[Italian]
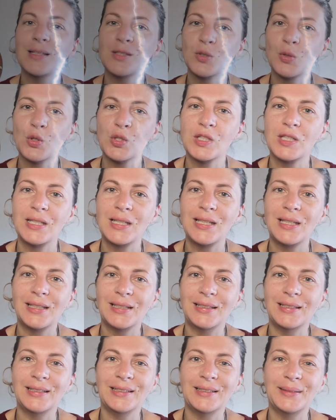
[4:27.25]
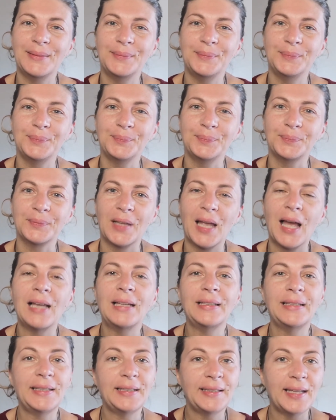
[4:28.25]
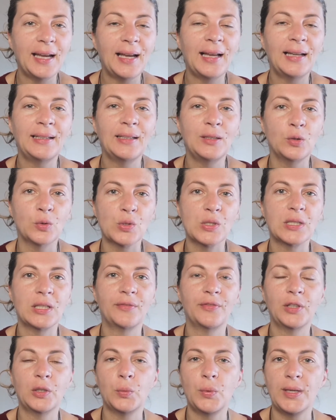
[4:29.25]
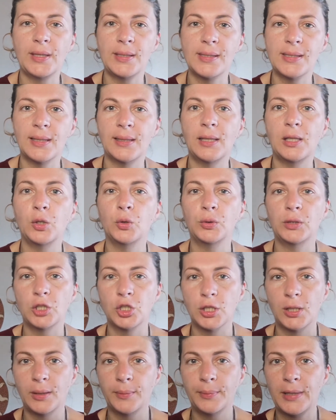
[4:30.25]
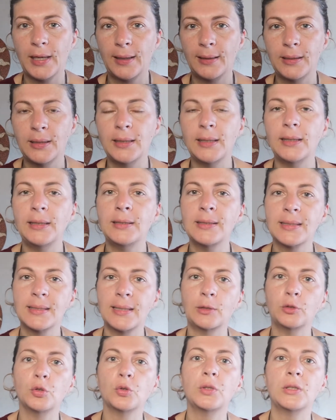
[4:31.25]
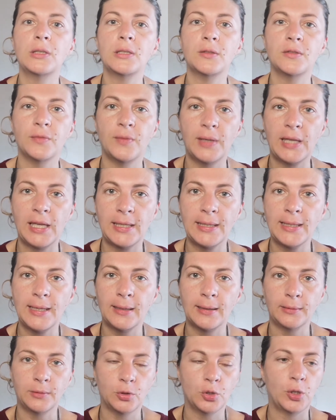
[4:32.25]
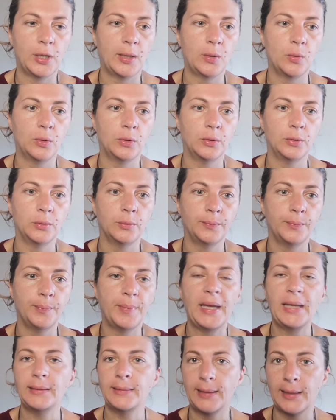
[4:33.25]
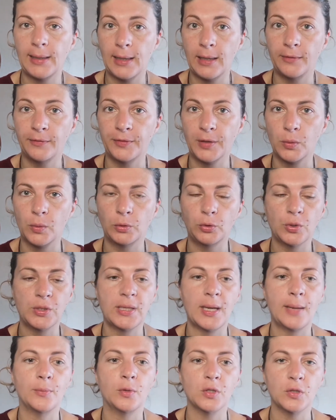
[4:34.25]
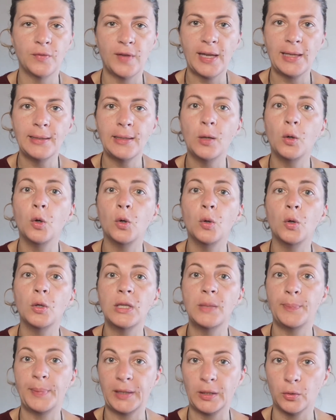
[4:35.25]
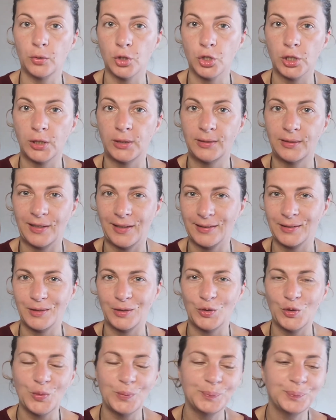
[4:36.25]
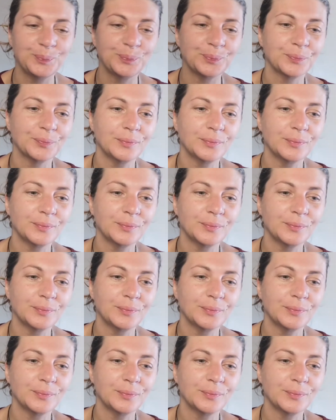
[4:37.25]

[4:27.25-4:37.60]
caso si ehm, allinea alle nostre frequenze delle onde cerebrali in stato di sveglia, cioè mm, beta e alfa, quando siamo svegli o iperconcentrati. No?